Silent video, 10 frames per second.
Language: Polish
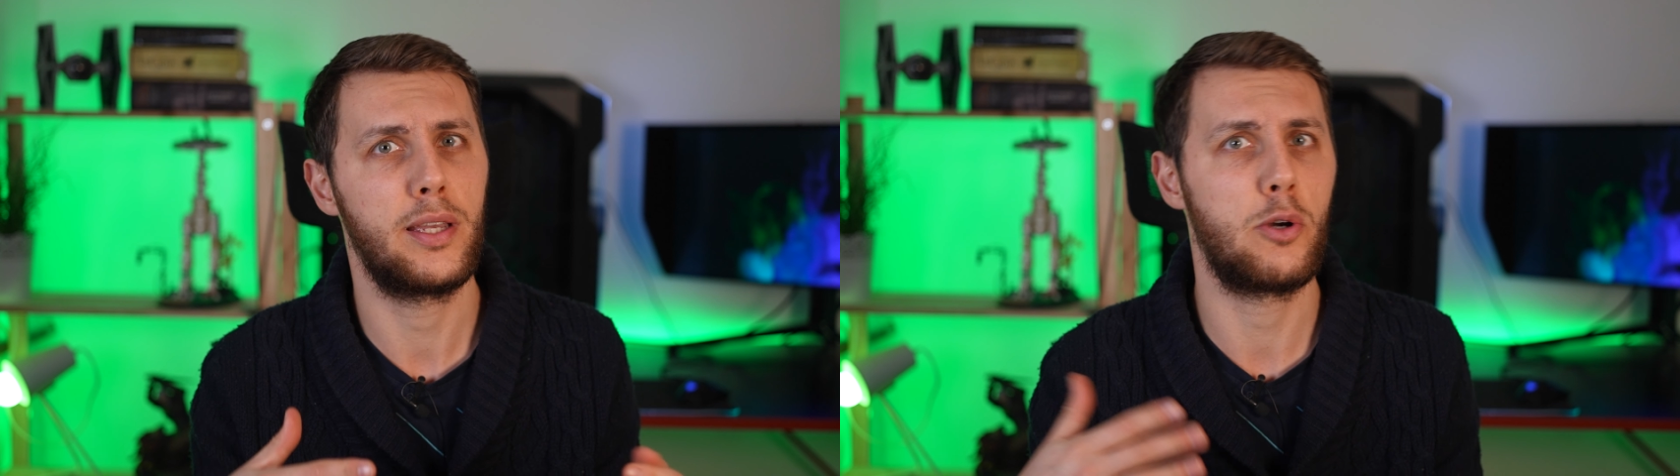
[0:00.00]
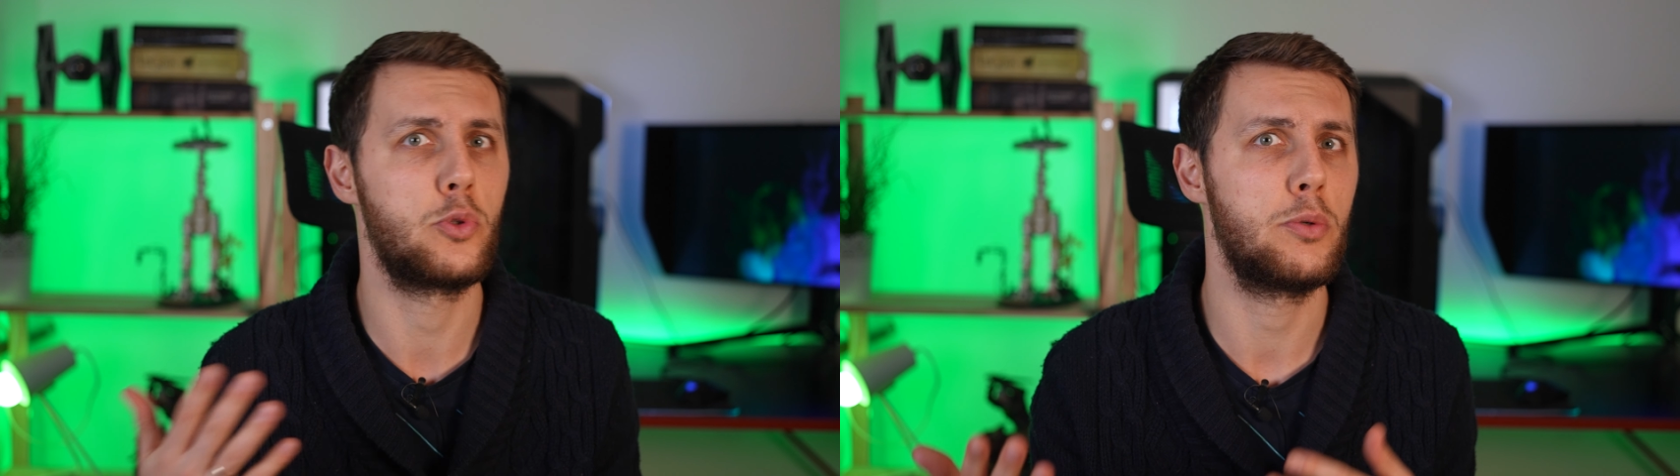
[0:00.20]

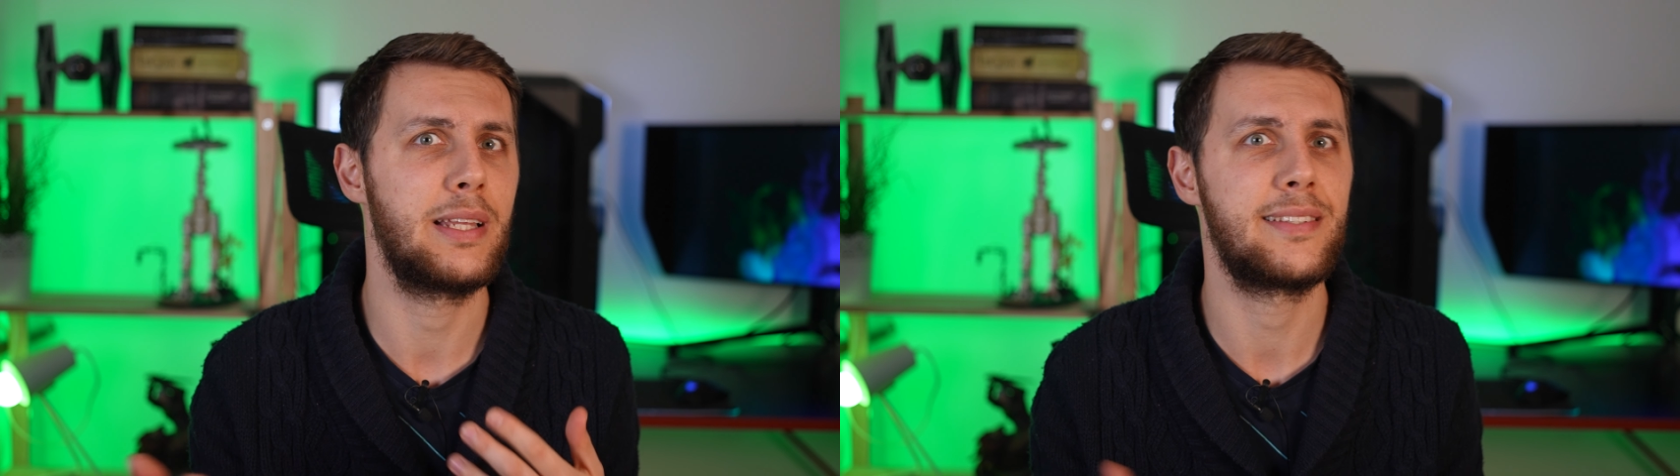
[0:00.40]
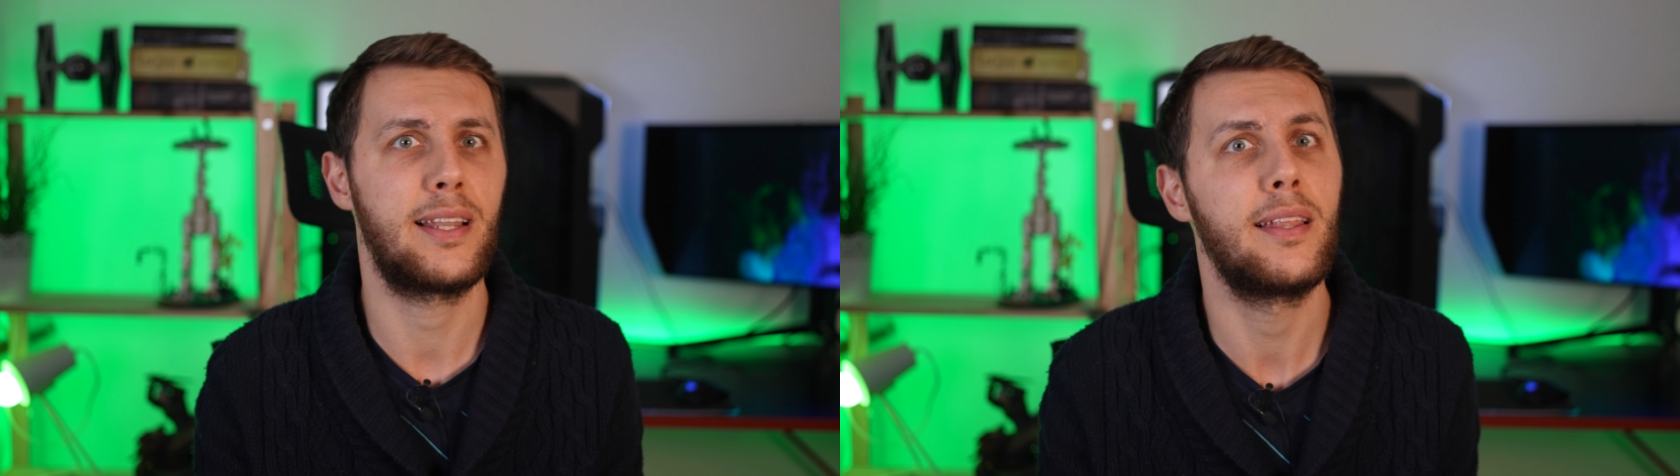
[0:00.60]
jak uczą
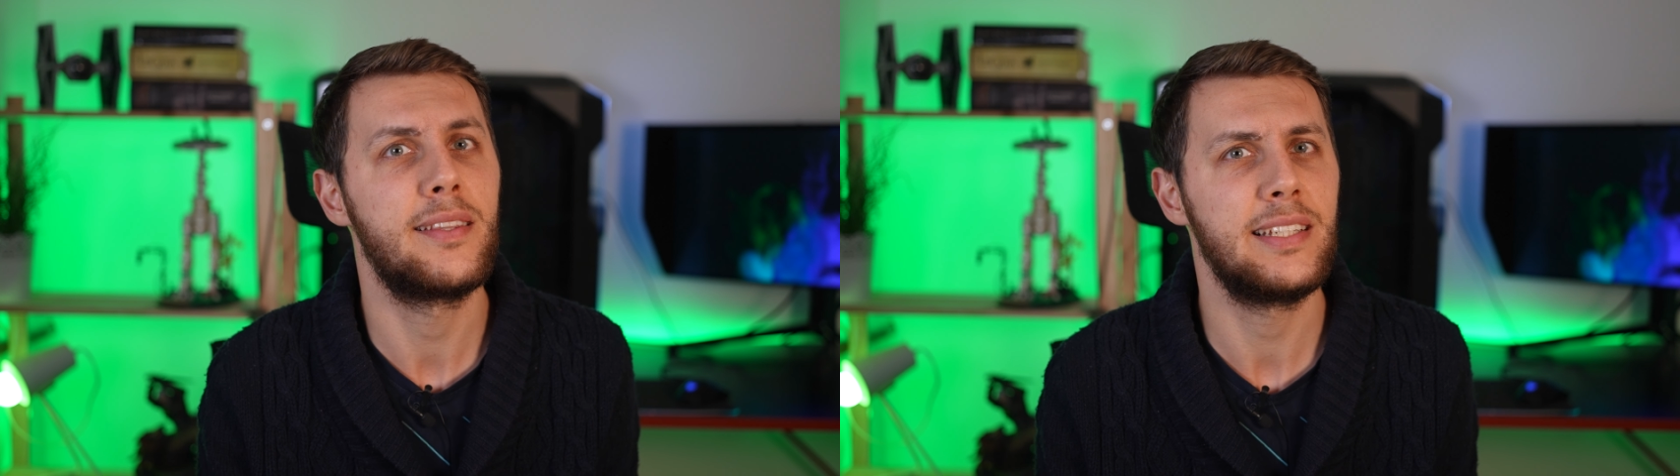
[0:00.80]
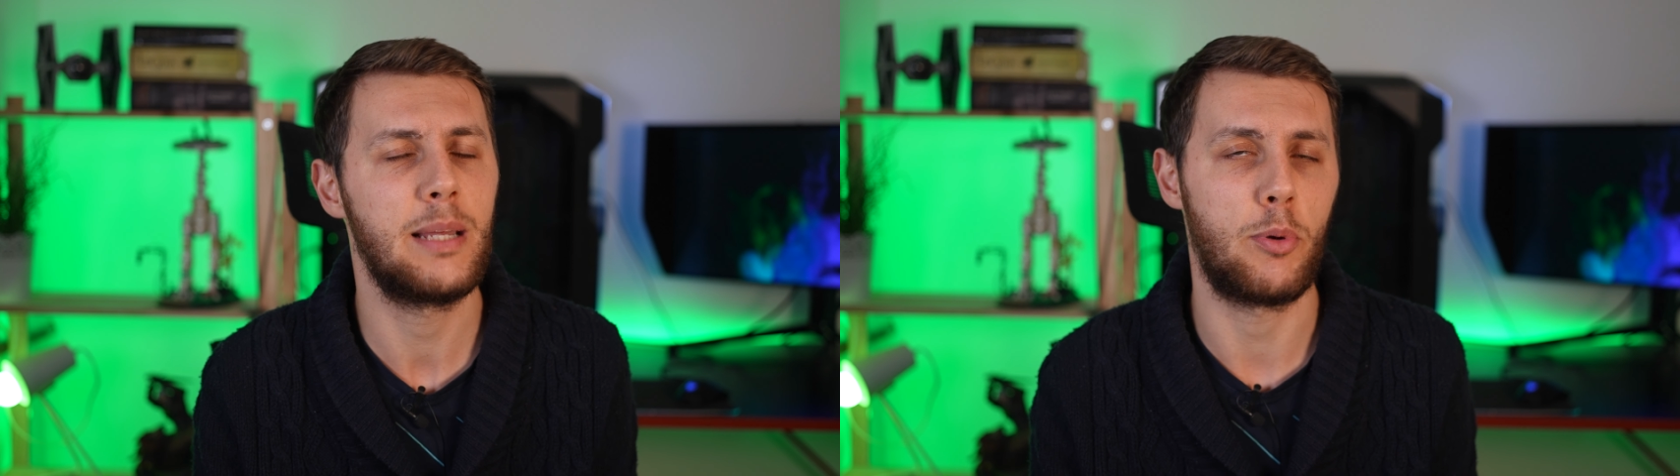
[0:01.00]
nas
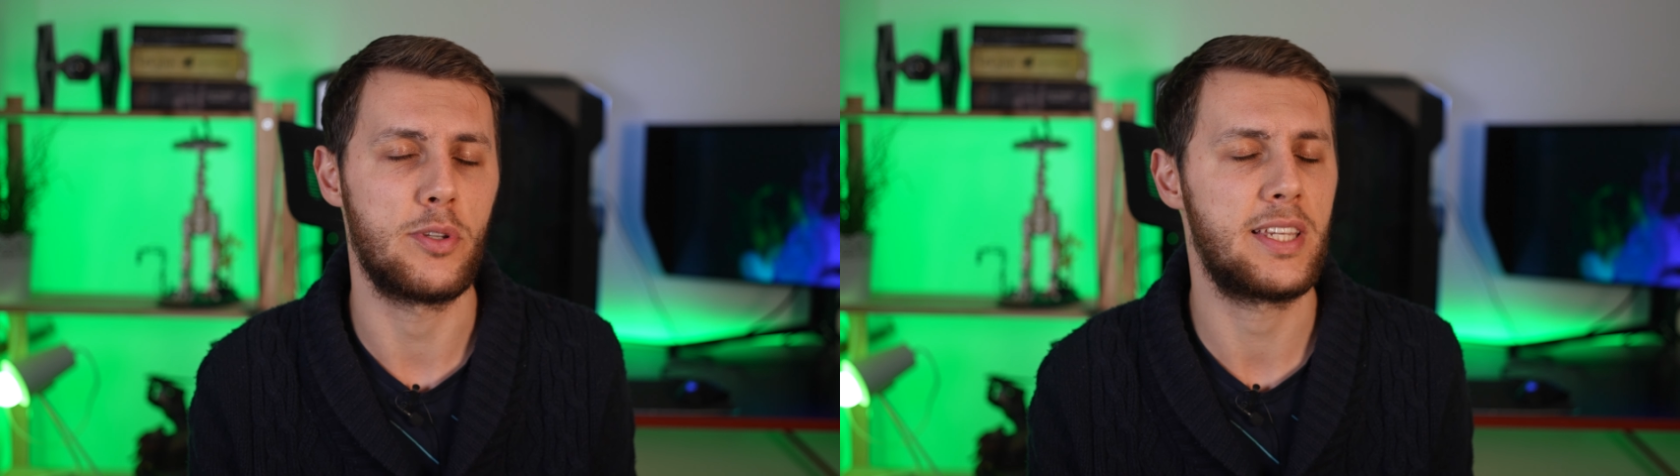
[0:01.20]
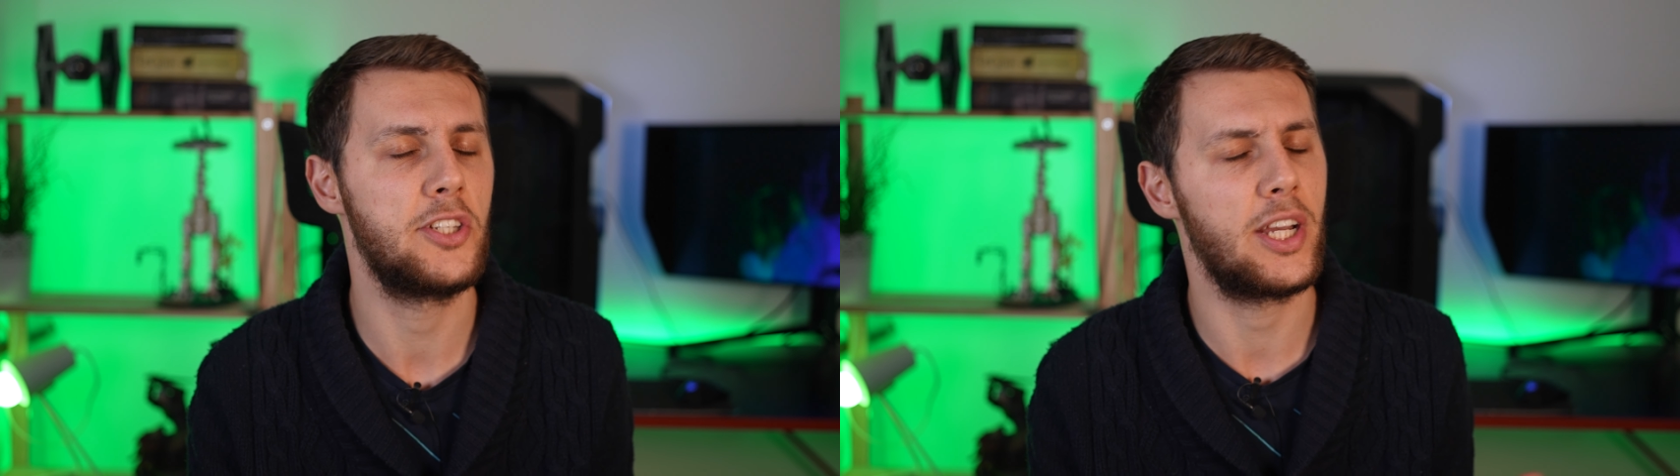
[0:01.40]
tradycyjne polskie